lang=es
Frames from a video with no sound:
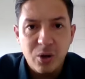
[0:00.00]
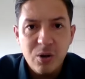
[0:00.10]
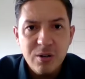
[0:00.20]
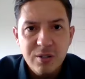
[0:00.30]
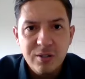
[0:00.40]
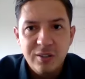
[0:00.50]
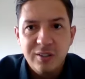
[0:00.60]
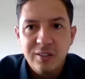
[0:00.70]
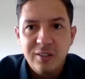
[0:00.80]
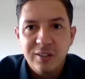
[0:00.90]
con
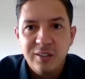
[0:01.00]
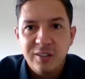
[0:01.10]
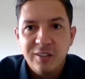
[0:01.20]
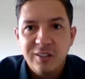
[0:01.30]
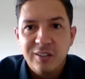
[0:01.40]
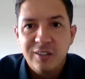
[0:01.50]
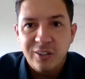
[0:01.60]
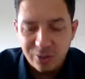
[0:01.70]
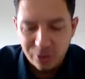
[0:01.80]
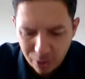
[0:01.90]

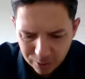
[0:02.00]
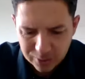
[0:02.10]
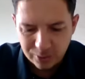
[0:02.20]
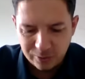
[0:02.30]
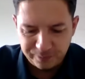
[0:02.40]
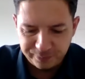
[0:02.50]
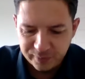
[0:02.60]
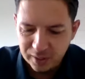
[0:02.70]
gozo.